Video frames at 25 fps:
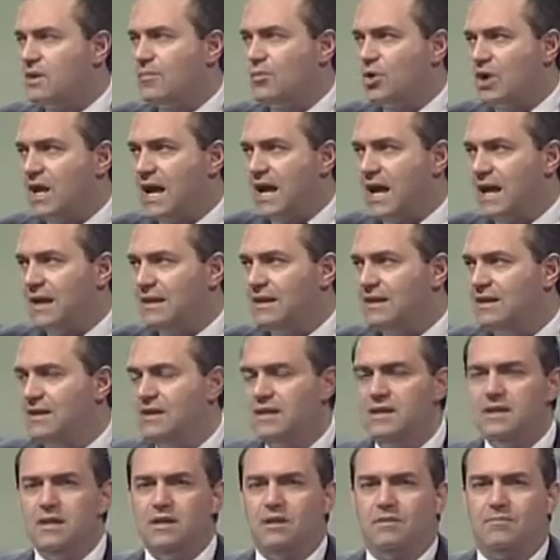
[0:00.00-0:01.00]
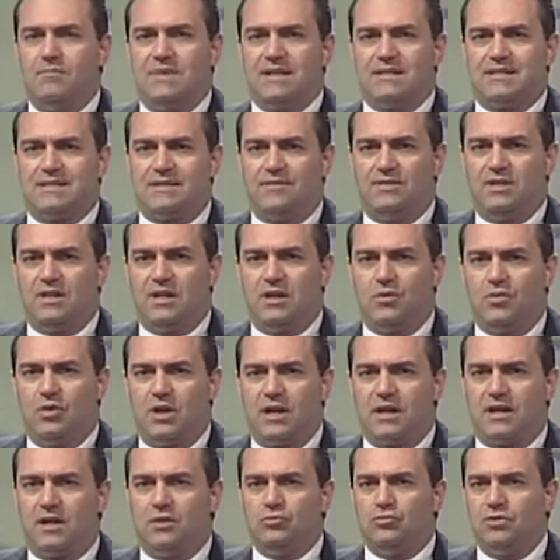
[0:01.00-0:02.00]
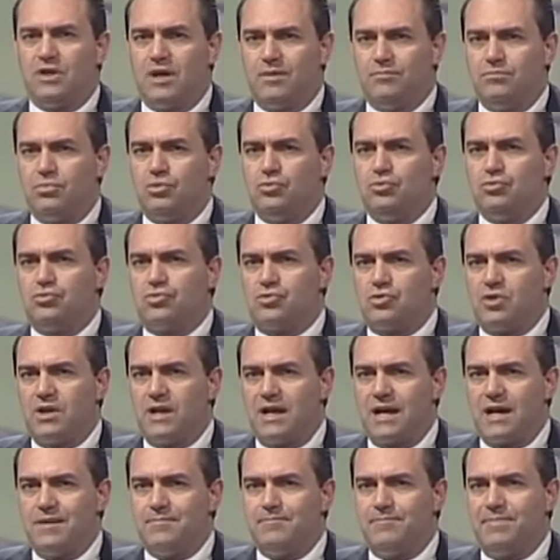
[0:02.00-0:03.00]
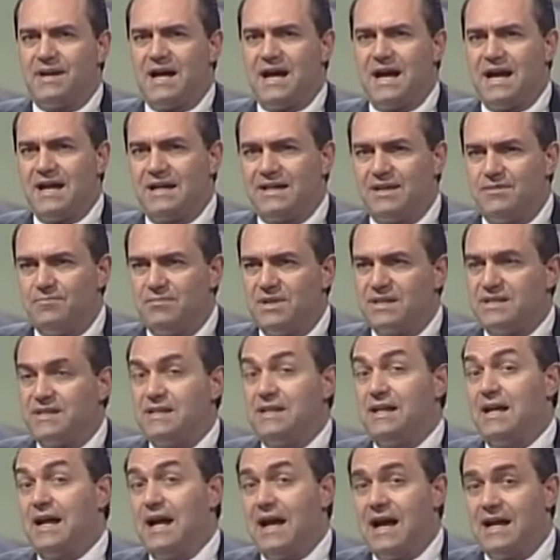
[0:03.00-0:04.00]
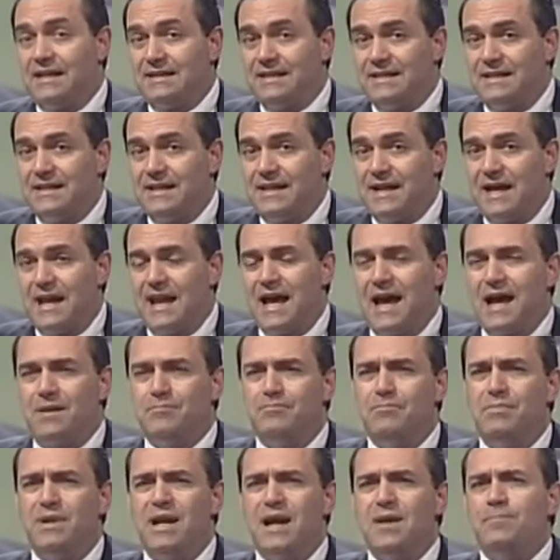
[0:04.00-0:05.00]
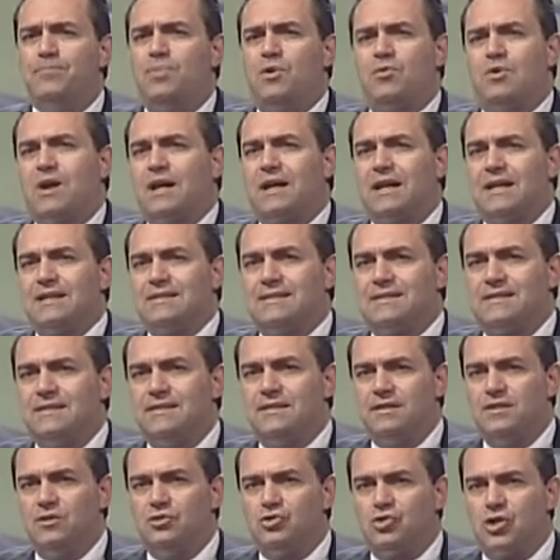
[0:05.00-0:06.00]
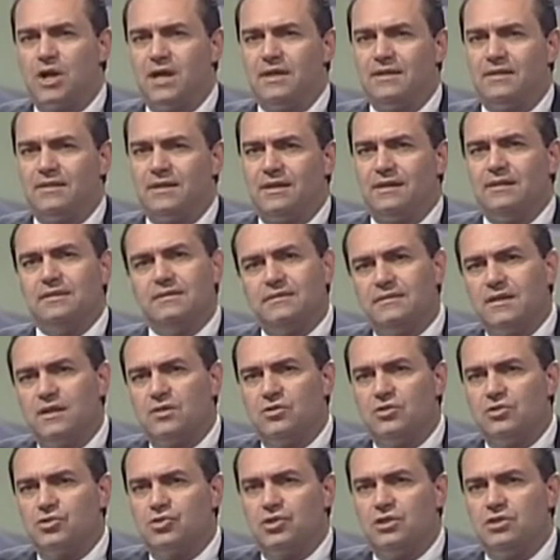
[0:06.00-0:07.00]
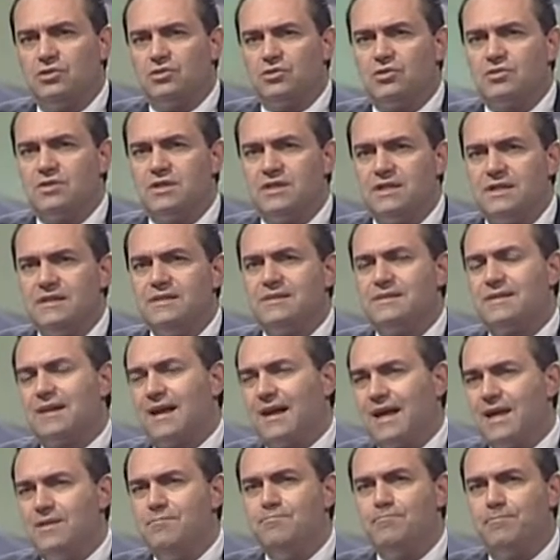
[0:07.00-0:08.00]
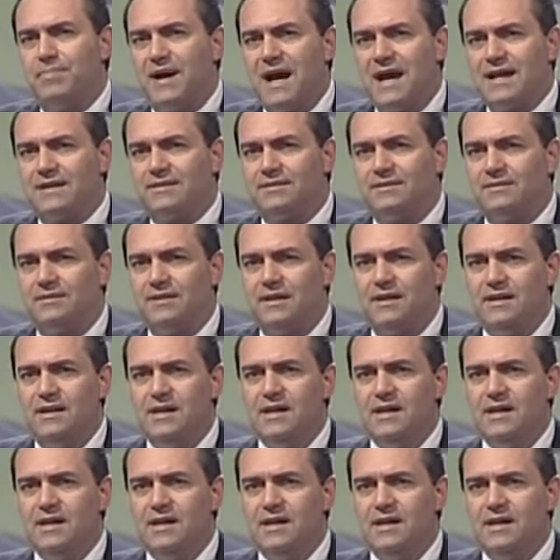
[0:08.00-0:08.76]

morale, basta vedere quello accaduto in Abruzzo, in Campania, in Basilicata, in Calabria, e poi una classe dirigente all'interno del centrosinistra che in parte